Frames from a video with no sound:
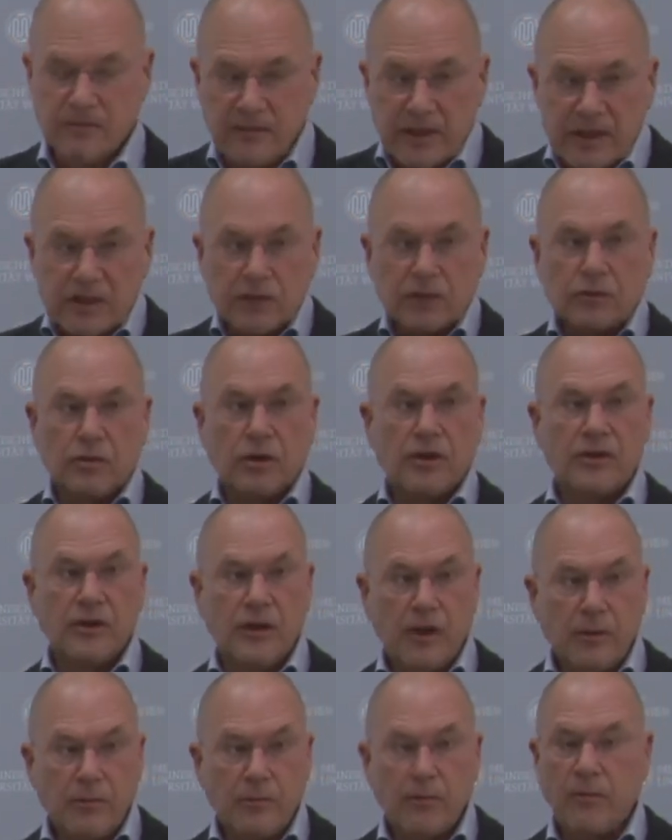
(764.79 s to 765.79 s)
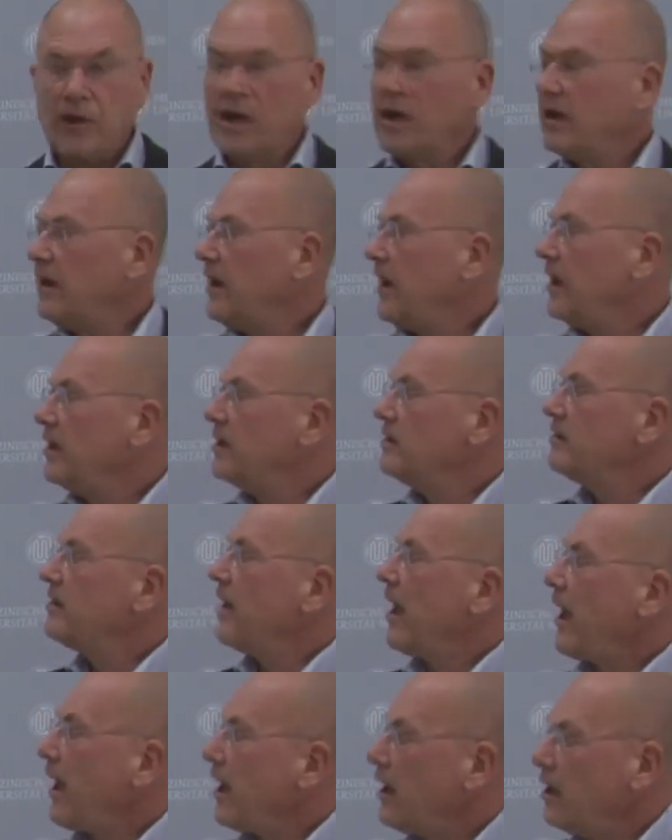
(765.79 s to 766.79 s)
weil sie dort eben eine
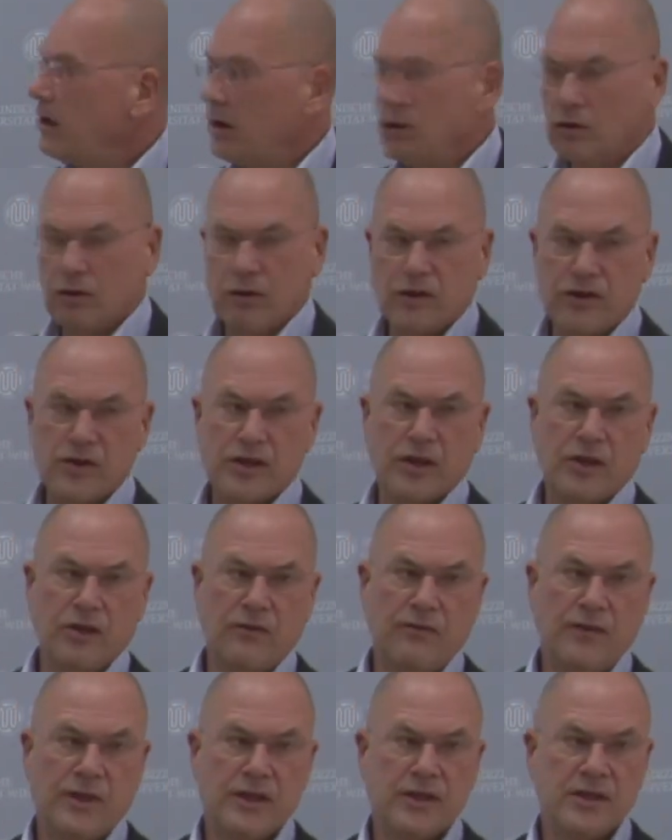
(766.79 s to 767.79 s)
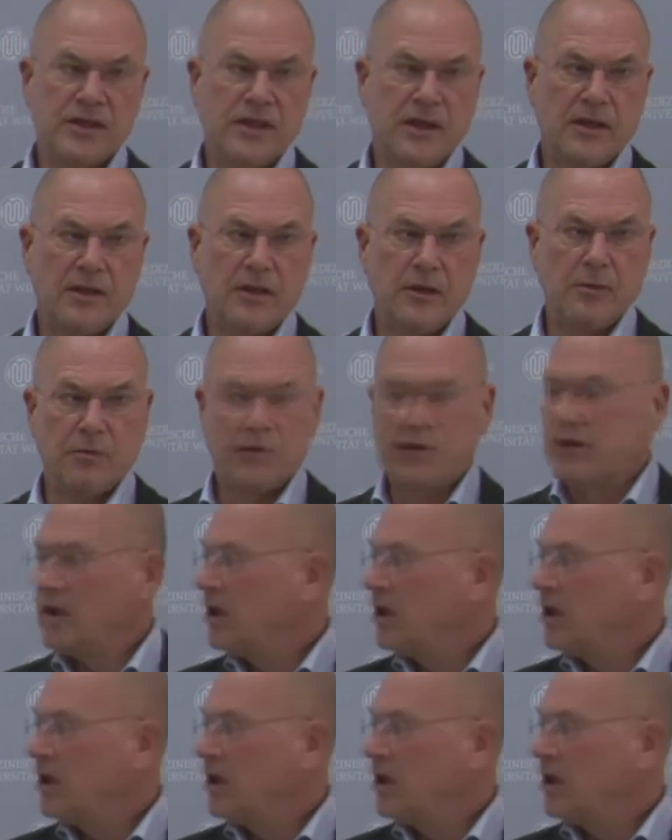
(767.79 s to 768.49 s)
Teilung dieser Gefäße ergibt.